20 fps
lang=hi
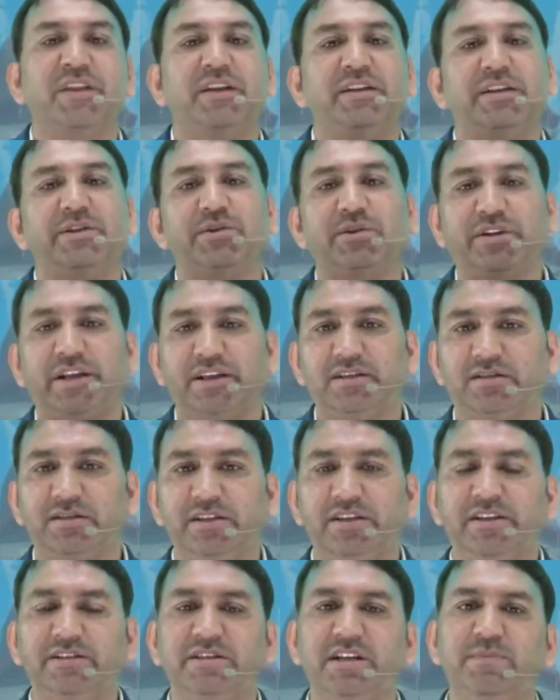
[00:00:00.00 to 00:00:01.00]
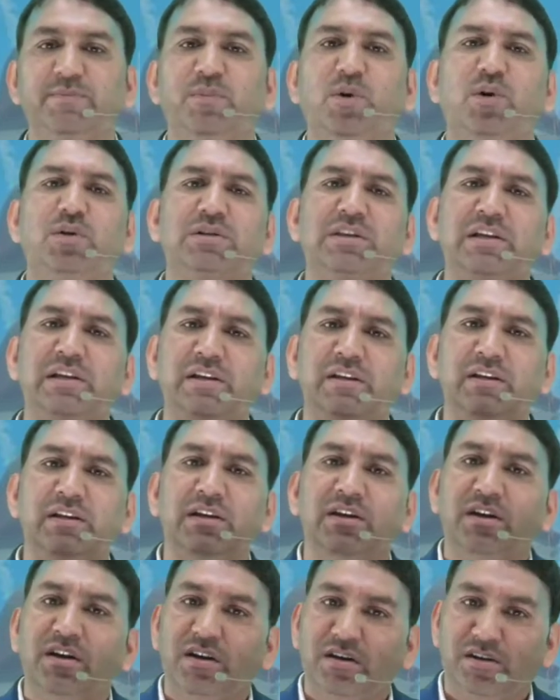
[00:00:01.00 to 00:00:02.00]
ये जो टेस्ट सीरीज है बहुत ही
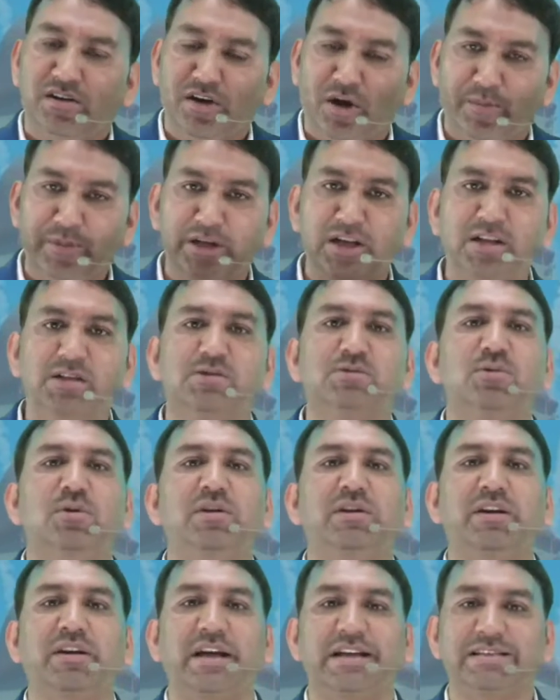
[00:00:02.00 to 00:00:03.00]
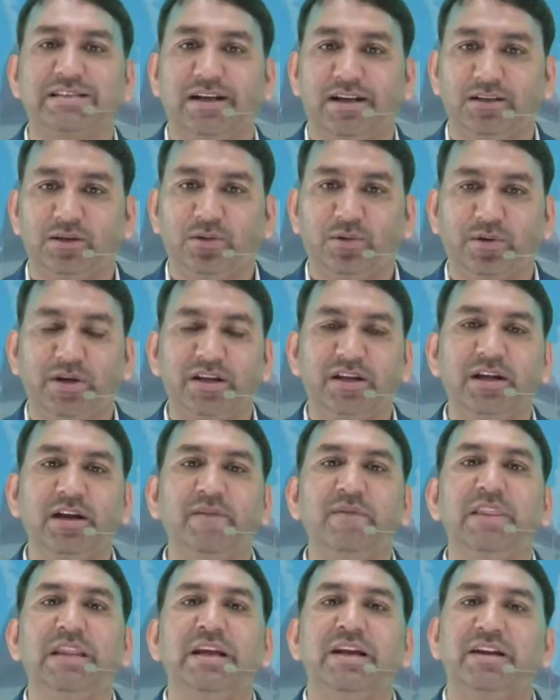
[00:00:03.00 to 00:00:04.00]
नॉमिनल शुल्क के साथ हो रही है
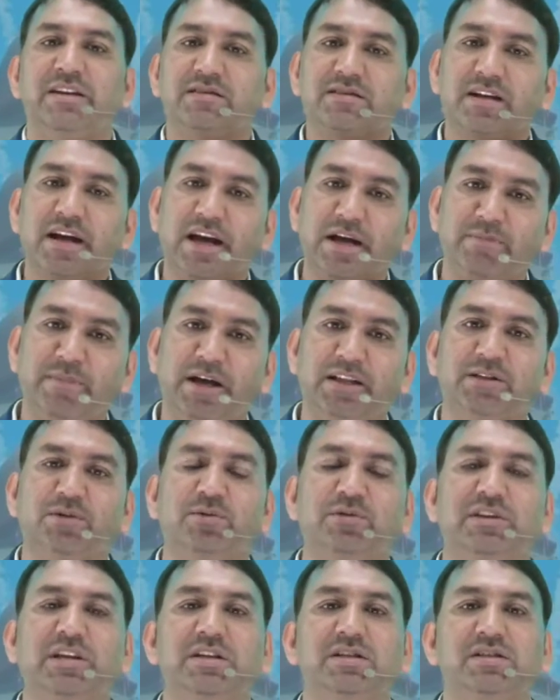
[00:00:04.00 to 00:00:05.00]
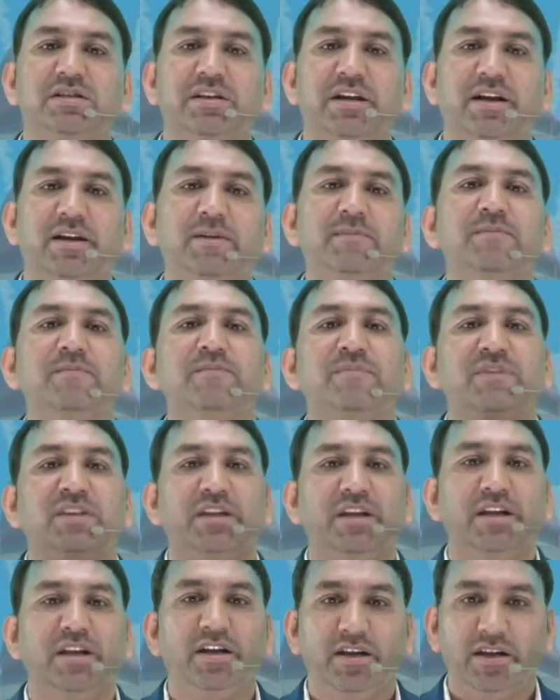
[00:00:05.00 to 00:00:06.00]
इसका एकमात्र उद्देश्य यह है
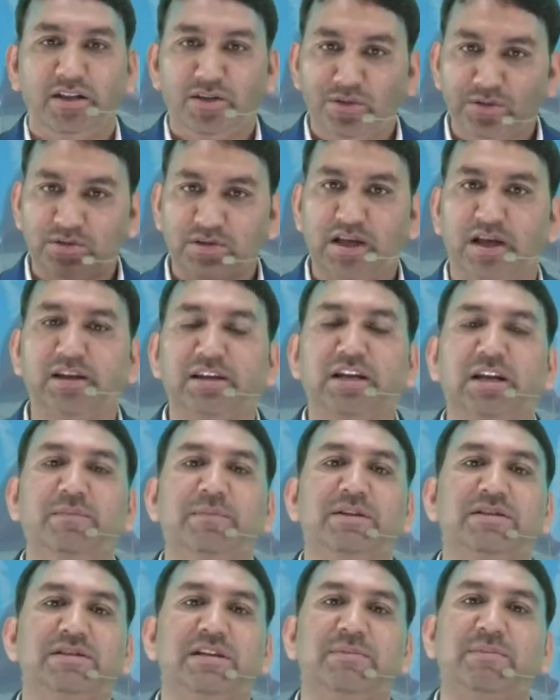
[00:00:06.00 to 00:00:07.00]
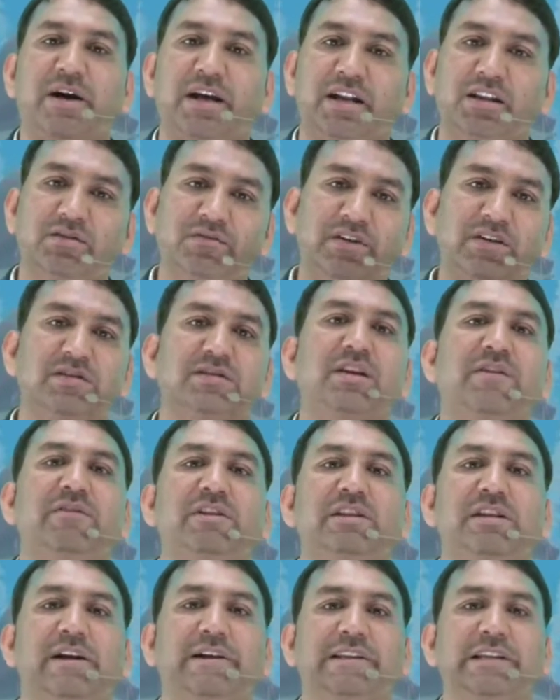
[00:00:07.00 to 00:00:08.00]
कि हिंदुस्तान के बच्चे भारतवर्ष के
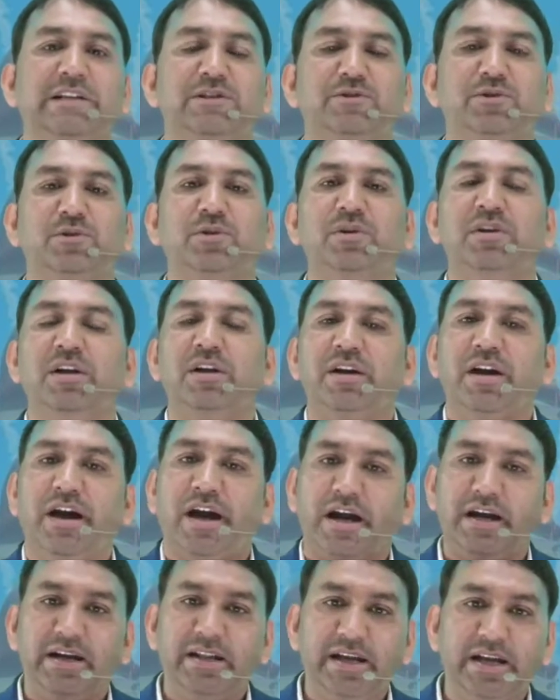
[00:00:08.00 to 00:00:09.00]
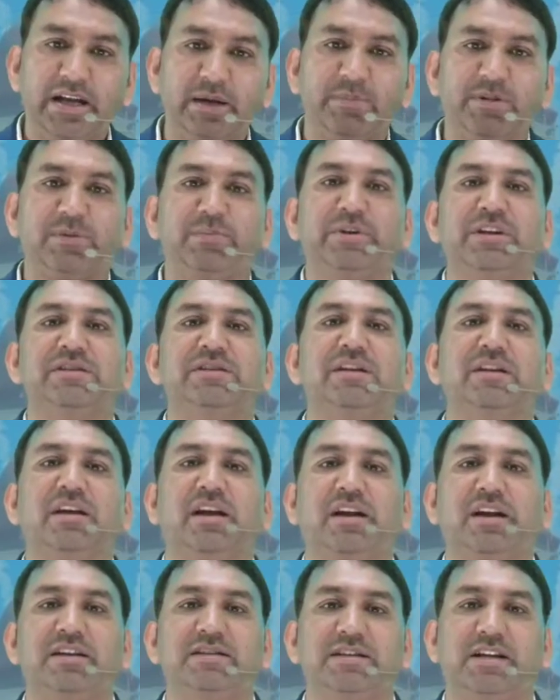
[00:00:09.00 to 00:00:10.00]
विद्यार्थी जो एन की प्रिपरेशन
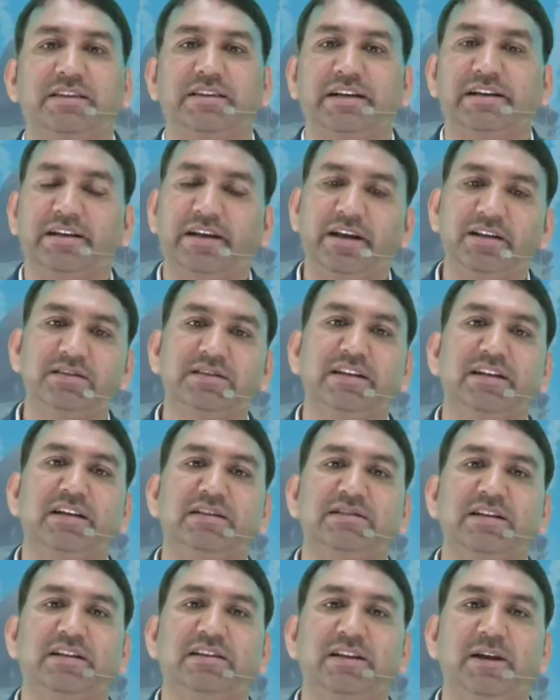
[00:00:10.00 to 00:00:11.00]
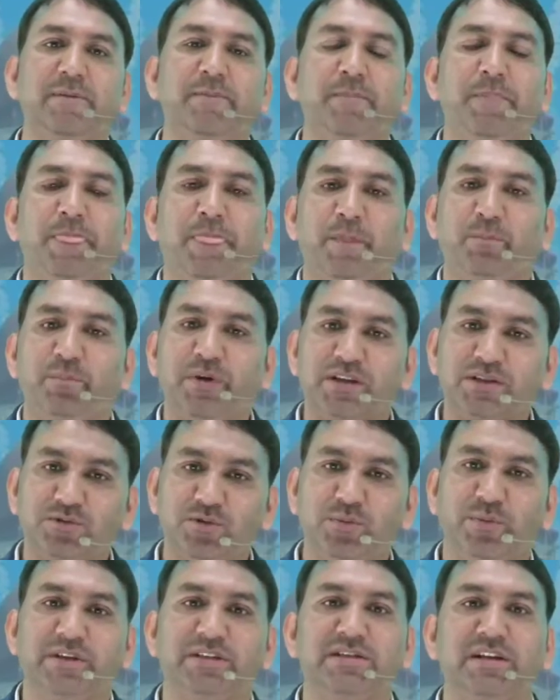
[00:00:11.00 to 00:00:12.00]
करना चाहते हैं टेस्ट देना चाहते हैं बस
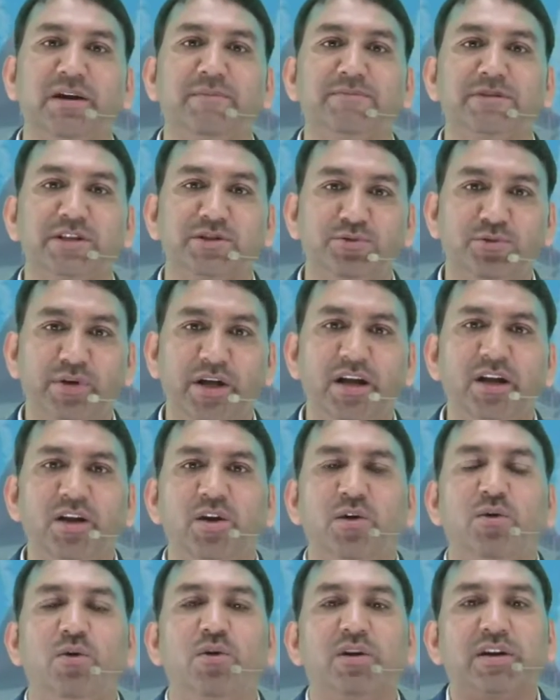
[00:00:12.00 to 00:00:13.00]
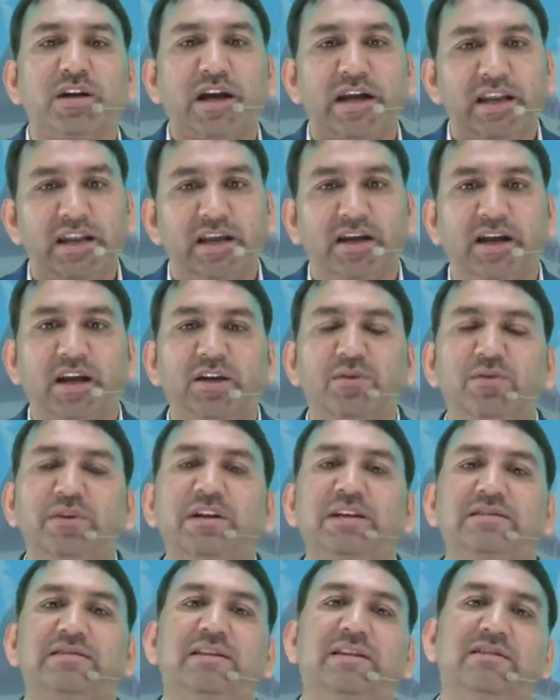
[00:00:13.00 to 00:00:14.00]
वो बच्चे हमसे जुड़े और कहीं ना कहीं
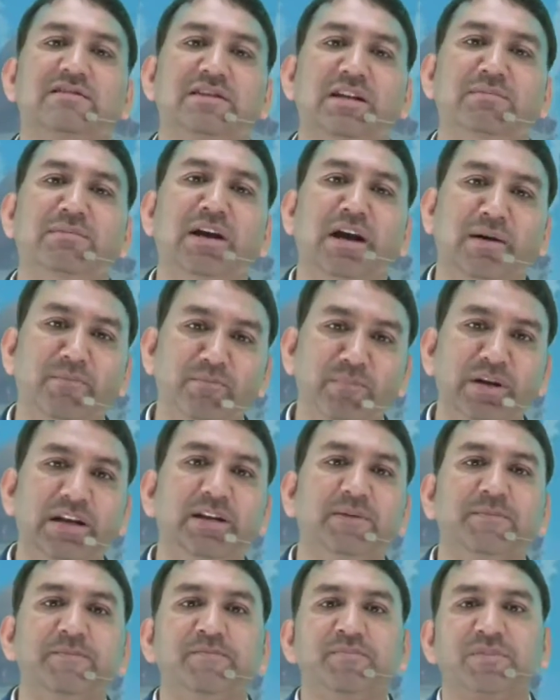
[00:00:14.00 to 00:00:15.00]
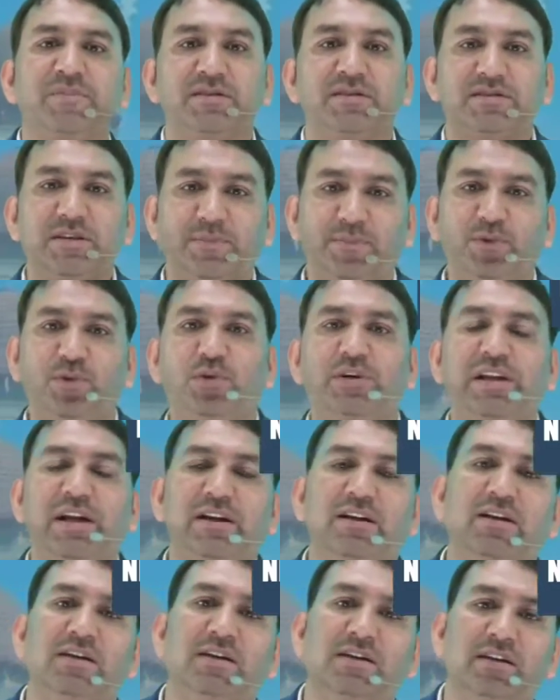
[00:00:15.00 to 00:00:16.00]
उनके सिलेक्शन में हम भी सपोर्ट
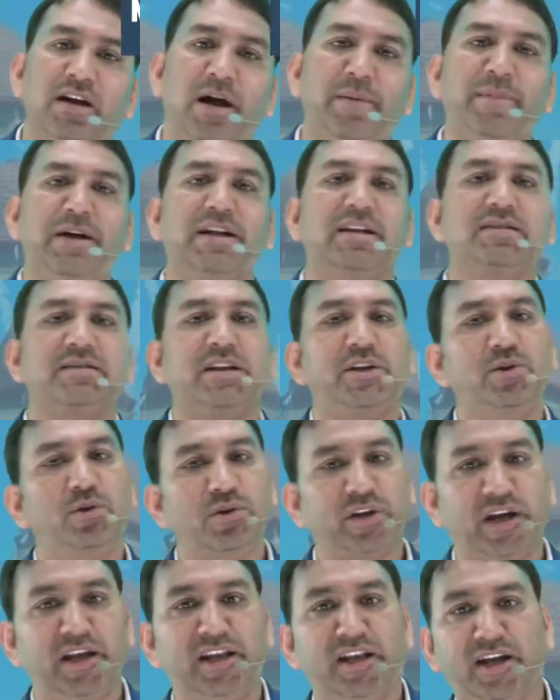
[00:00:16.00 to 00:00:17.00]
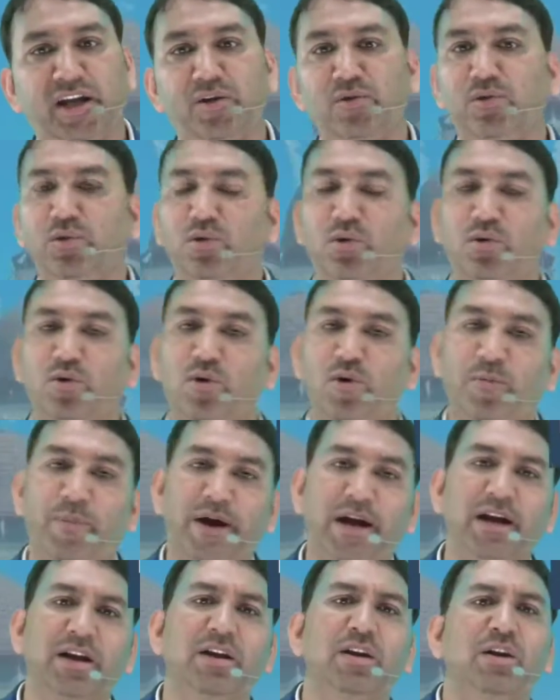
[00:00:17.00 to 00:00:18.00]
एक हमारा सहयोग कहीं ना कहीं उन लोगों को हो
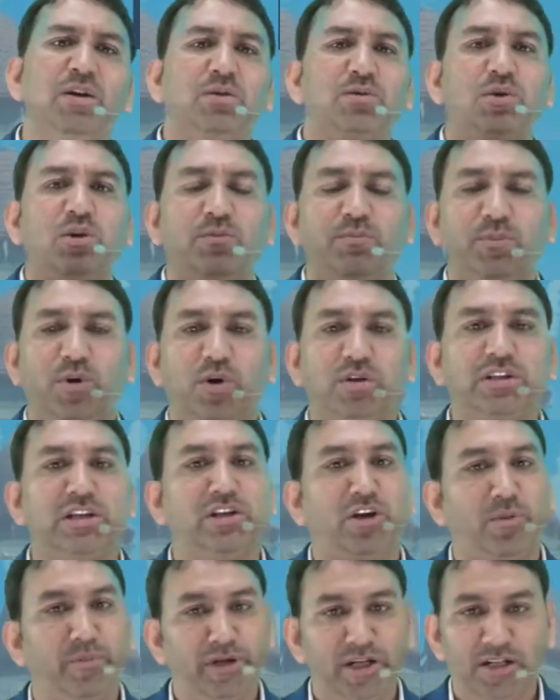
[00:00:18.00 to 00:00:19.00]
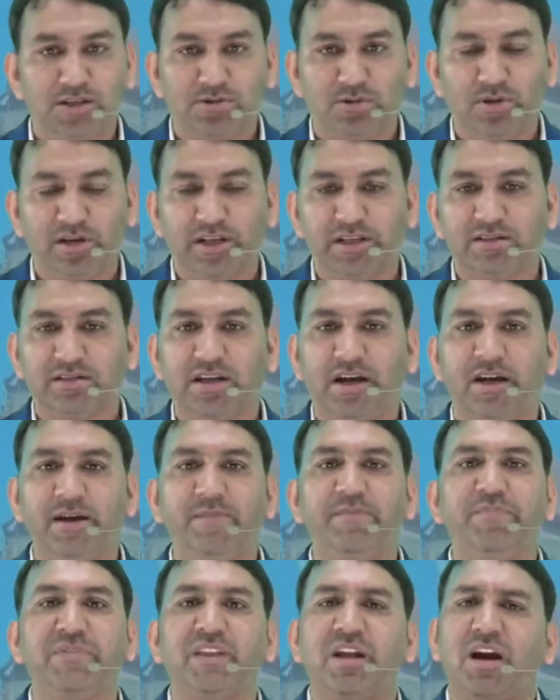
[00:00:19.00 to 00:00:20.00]
पाए तो बहुत ही नॉमिनल शुल्क इसका
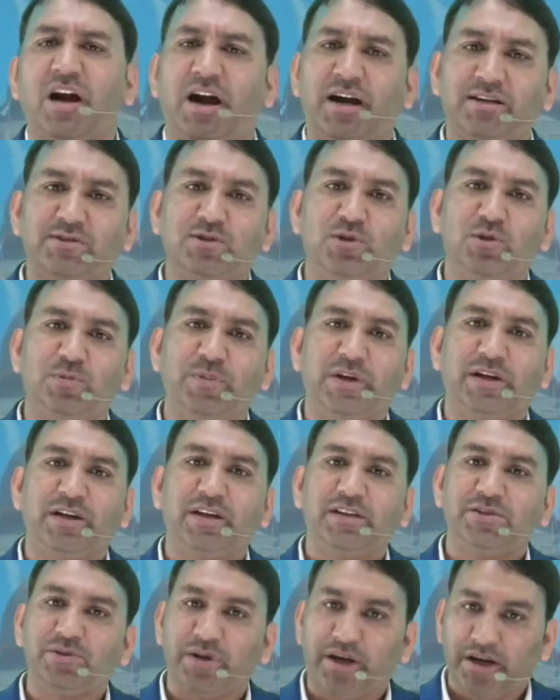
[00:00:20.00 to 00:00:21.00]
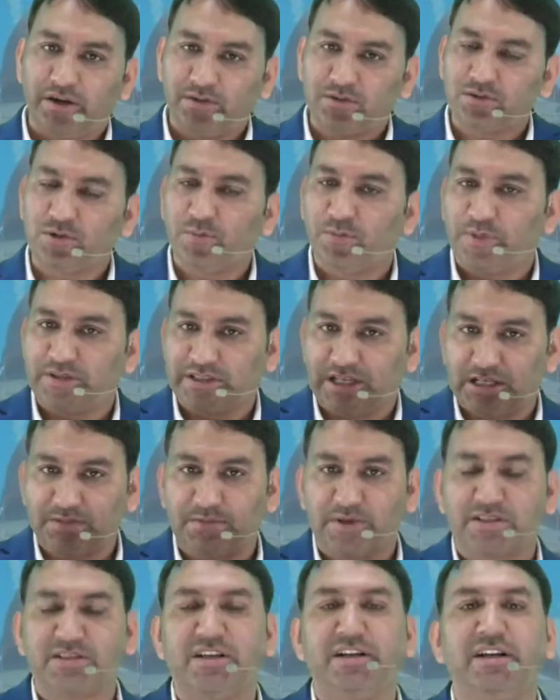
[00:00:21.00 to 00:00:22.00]
है आठ सौ की जो है उसको पचास
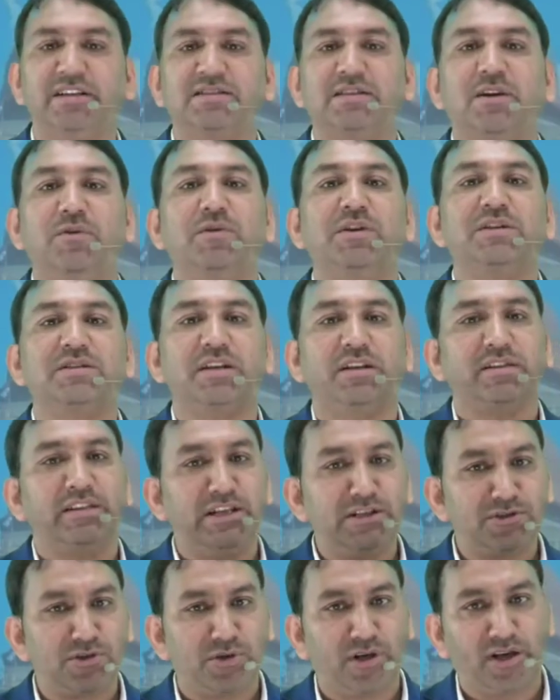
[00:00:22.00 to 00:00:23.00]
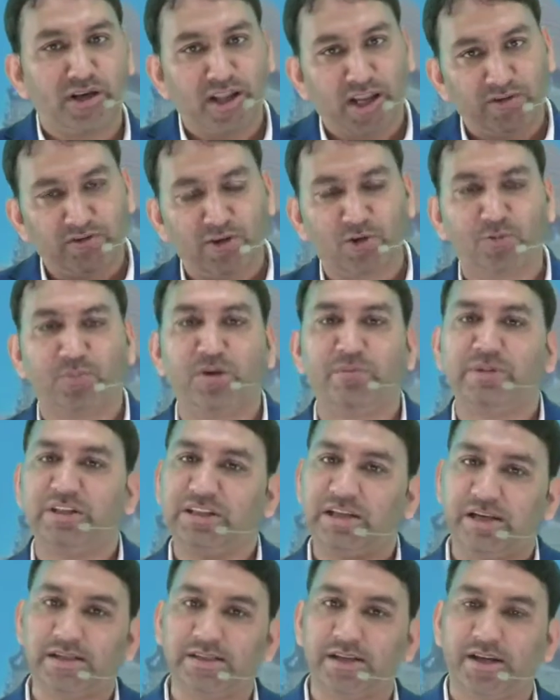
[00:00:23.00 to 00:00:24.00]
परसेंट डिस्काउंट के साथ तीन सौ में
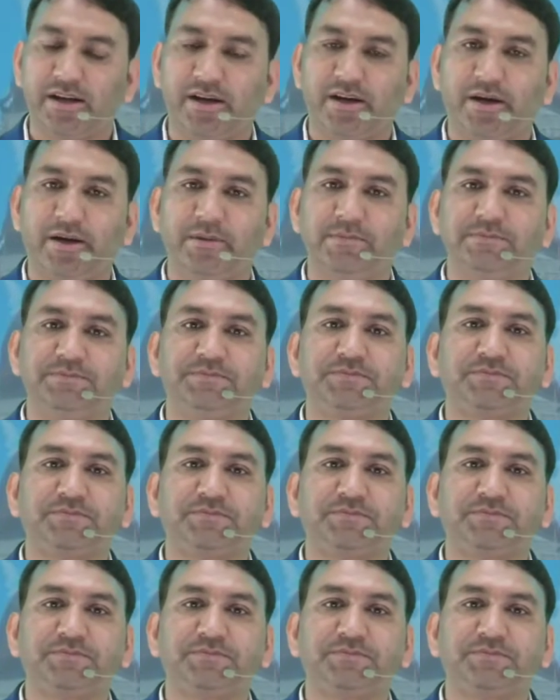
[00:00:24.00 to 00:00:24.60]
दिया जा रहा है